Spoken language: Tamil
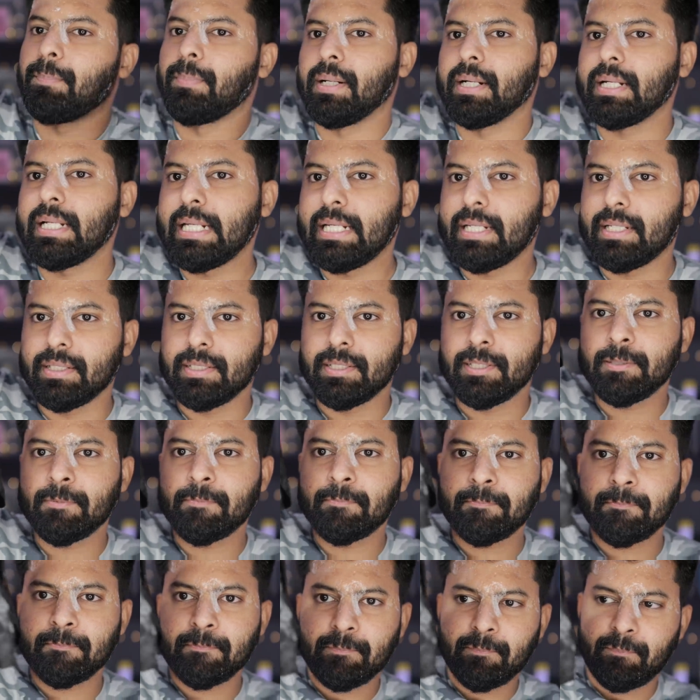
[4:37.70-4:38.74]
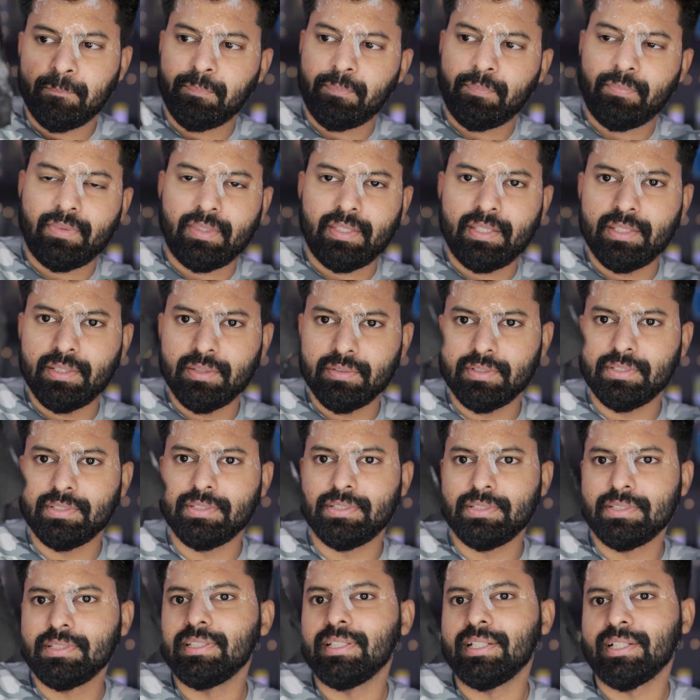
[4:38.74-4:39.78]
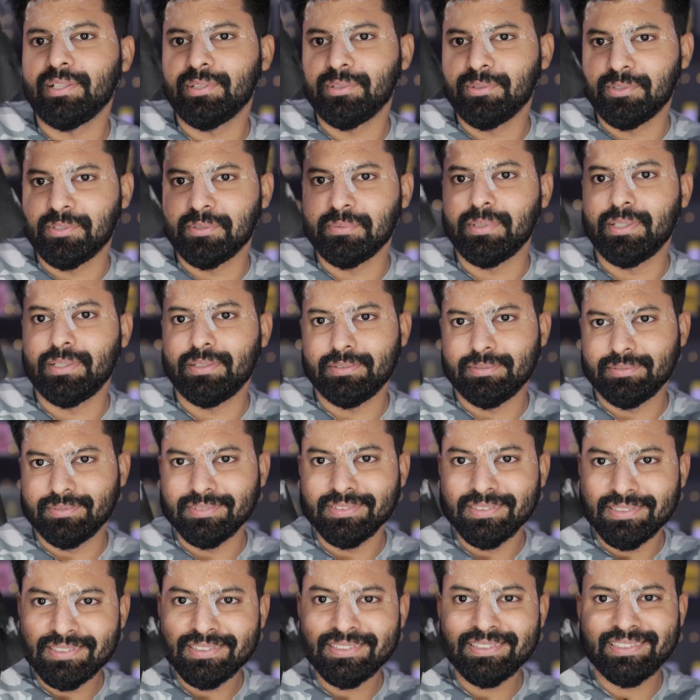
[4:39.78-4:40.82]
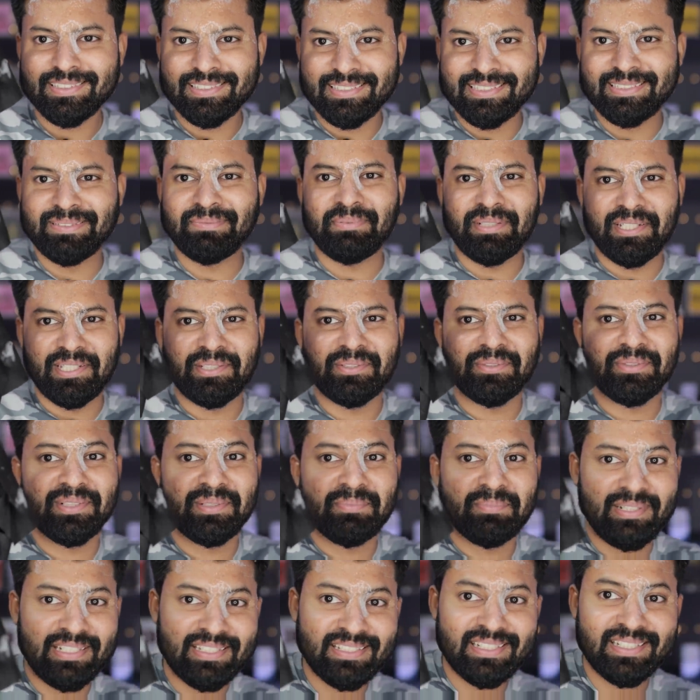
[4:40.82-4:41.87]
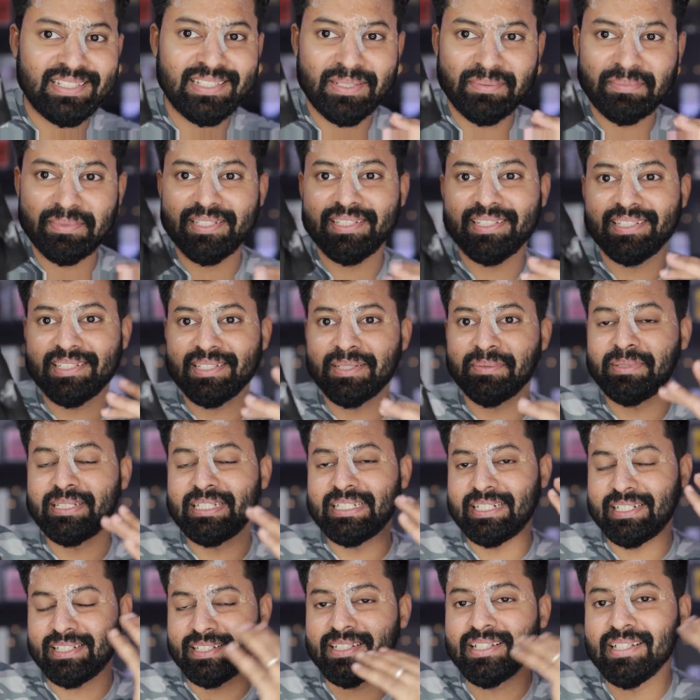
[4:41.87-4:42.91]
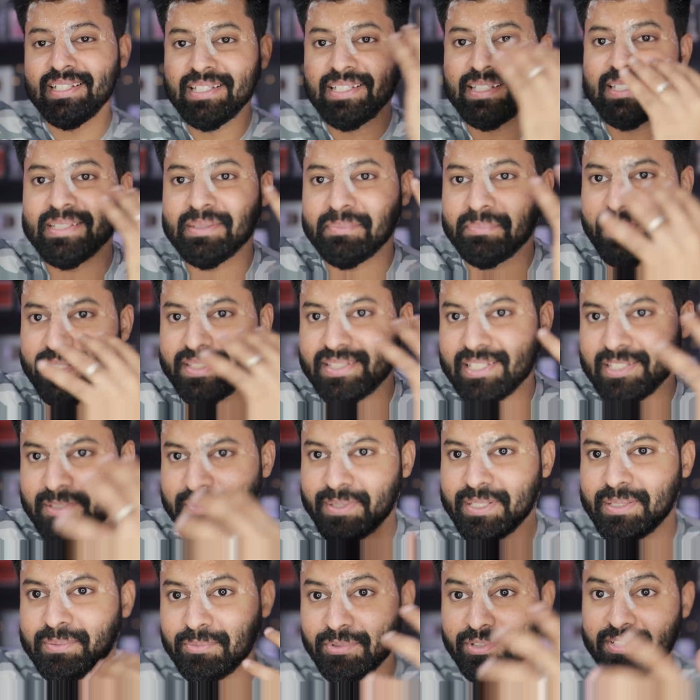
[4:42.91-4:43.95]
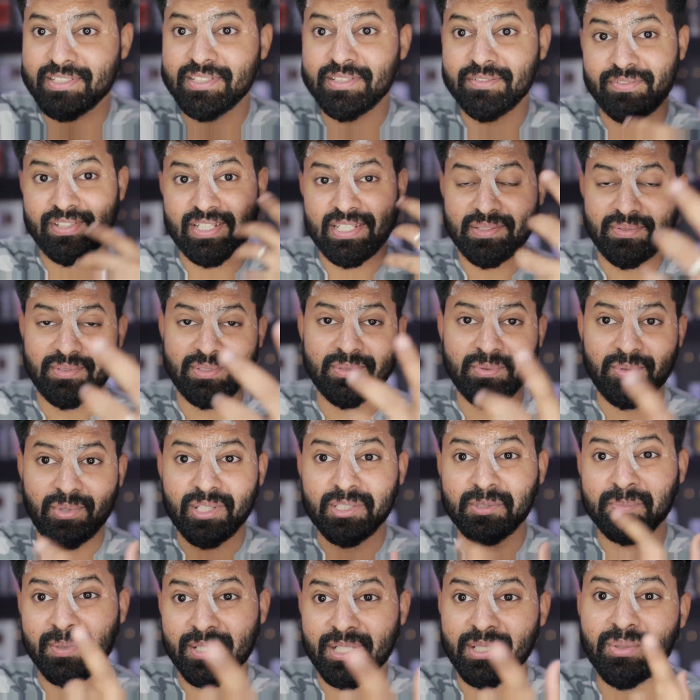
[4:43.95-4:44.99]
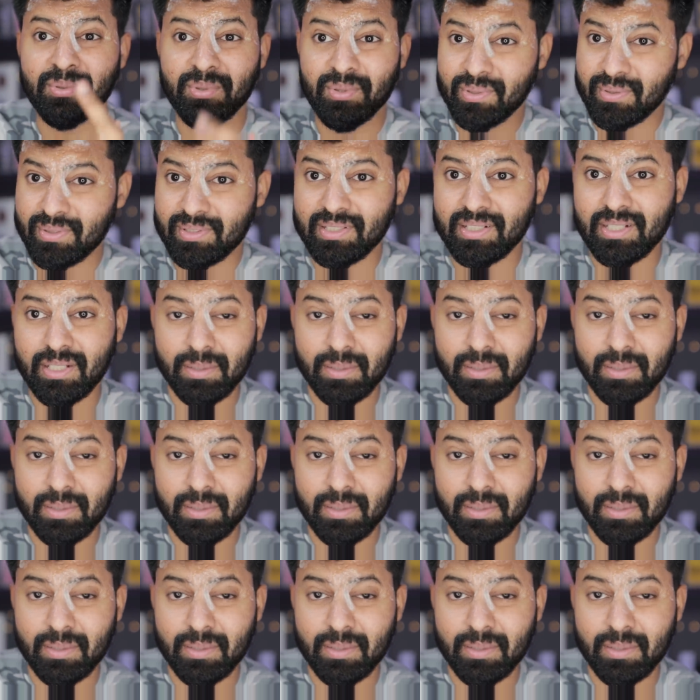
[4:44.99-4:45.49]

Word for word: பண்ணிட்டேன் இது வந்து இரநூறுபா பார்த்துக்கோங்க இப்போ ரிசல்ட் எப்படி இருக்குன்னு அப்படிங்கிறத மசாஜ் பண்ணி முடிச்சுட்டு ஃபேஸ் வந்து வாஷ் பண்ணிவிட்டு உங்களுக்கு வந்து